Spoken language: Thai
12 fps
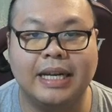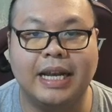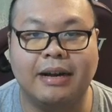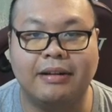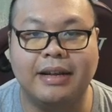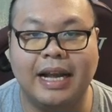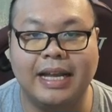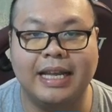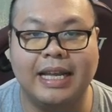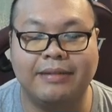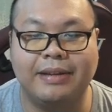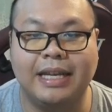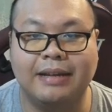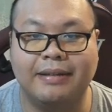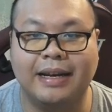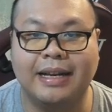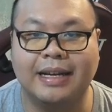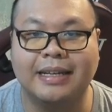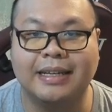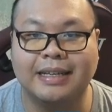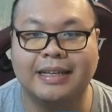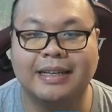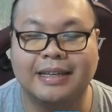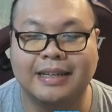เนี่ยเขายังให้ exp มา
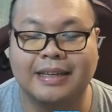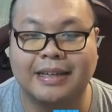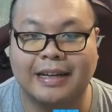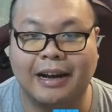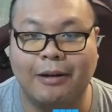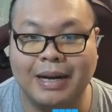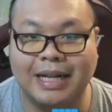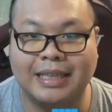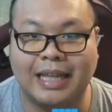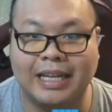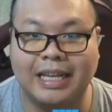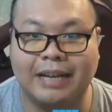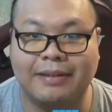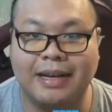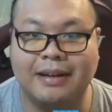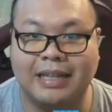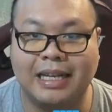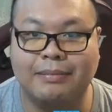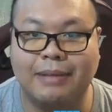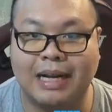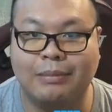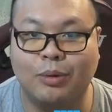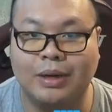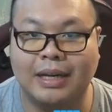เขาไม่ได้ตัด exp เราทิ้งไป
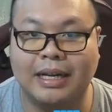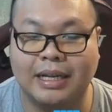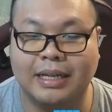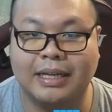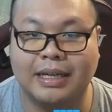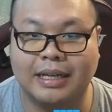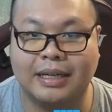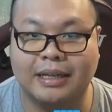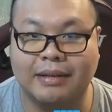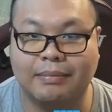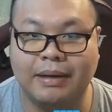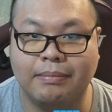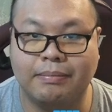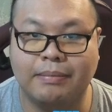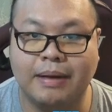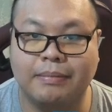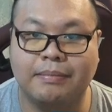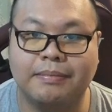กับบุญแล้วนะอ่าปุ๊บปุ๊บ